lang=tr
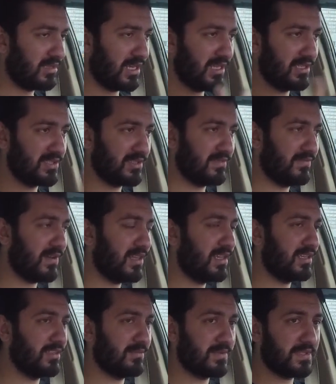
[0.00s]
gelişti
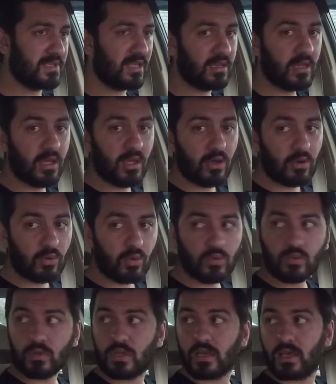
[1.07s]
falan gibisinden
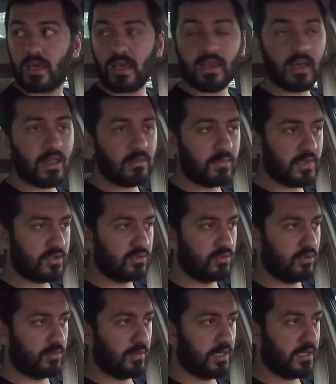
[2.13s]
konuları ele almak
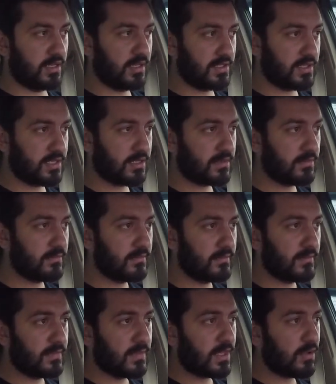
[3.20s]
istiyorum arkadaşlar.
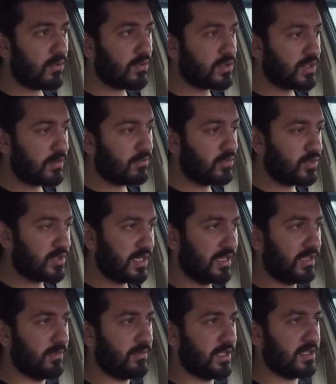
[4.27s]
O yüzden bu
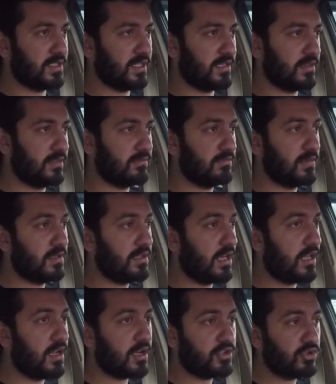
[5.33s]
seriyi başlattım.
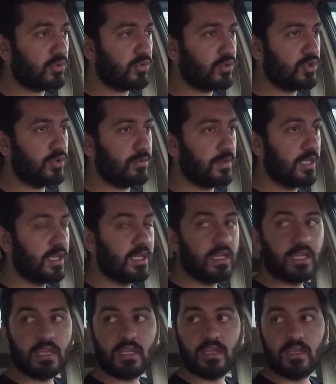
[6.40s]
Yani açık konuşayım.
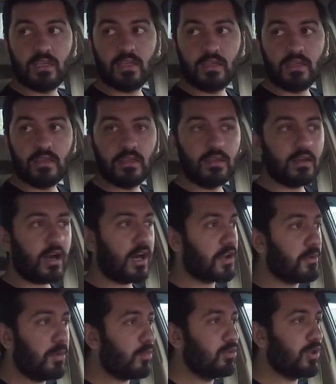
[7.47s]
E,
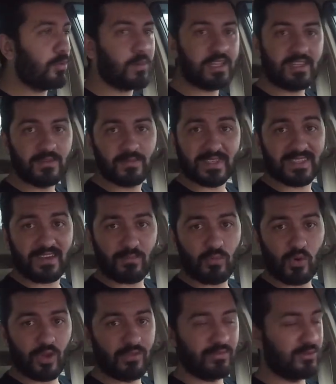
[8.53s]
araba
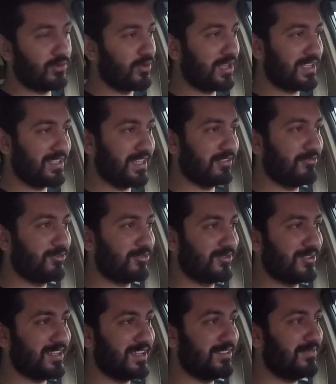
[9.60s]
bulamadığımızdan böyle videolar
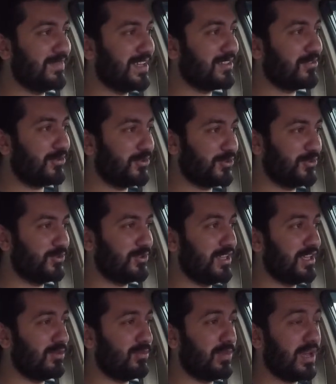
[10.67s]
çekiyoruz yani. Ben de hoş
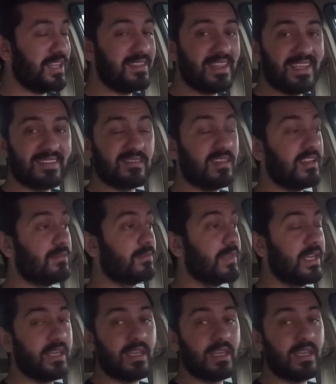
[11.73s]
değilim. Ben de isterim.